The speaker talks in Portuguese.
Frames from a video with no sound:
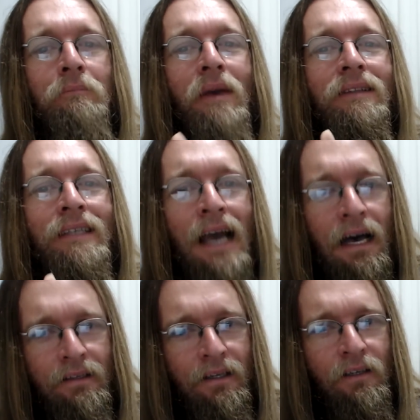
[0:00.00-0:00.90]

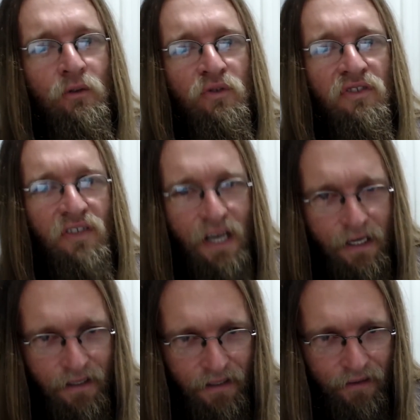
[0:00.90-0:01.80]
imediata que nos
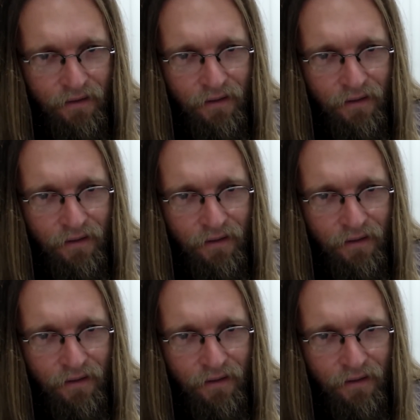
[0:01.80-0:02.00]
cerca.